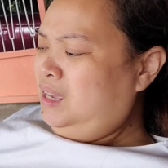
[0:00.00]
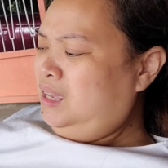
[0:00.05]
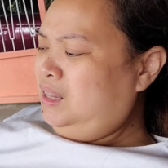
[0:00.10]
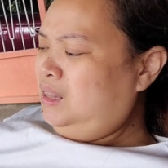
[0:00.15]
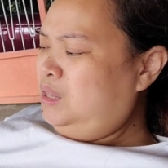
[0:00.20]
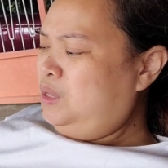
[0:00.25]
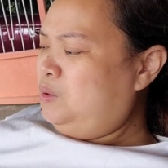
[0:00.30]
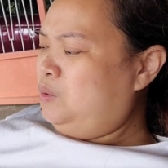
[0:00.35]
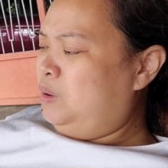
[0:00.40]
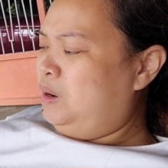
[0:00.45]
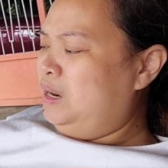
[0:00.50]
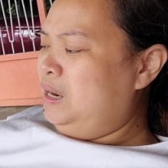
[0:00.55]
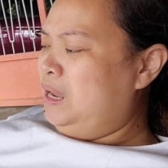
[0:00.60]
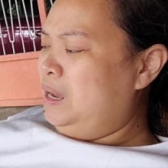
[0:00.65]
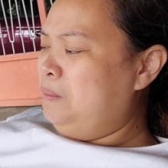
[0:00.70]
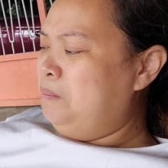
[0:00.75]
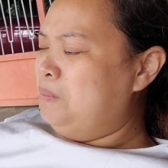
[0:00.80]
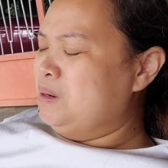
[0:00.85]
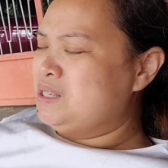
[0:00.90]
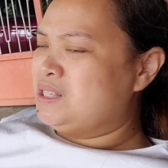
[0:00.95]
Hindi ko
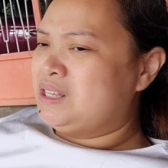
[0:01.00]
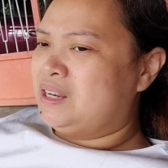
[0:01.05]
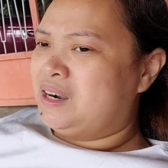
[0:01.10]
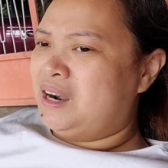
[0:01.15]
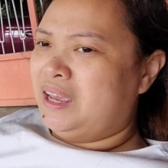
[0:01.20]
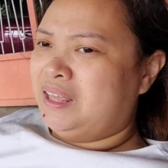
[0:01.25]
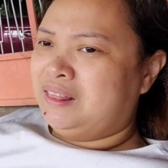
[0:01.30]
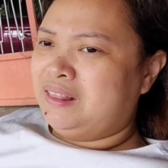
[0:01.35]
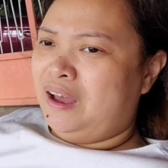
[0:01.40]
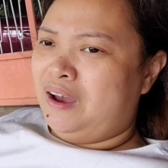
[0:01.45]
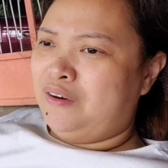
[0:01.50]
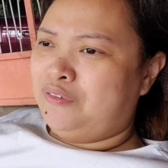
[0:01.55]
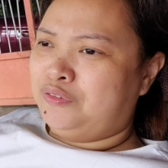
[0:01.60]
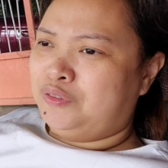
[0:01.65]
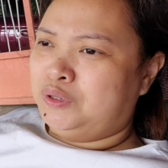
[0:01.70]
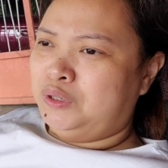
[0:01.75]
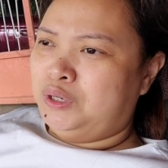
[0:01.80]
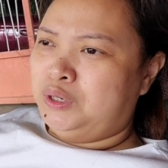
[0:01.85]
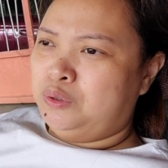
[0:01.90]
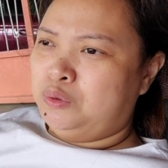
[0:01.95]
alam, basta right
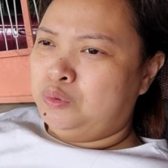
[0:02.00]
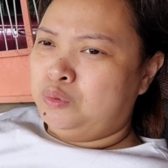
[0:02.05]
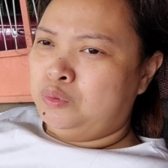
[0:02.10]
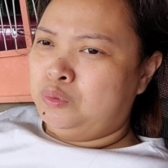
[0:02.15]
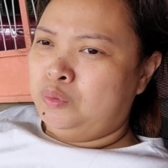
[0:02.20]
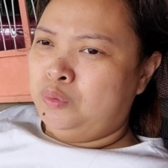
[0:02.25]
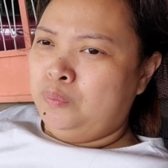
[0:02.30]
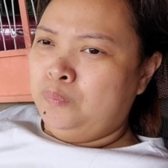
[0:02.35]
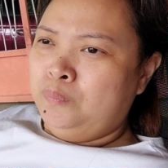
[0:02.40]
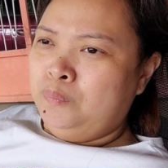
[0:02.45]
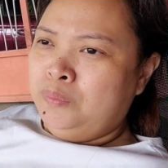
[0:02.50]
after nung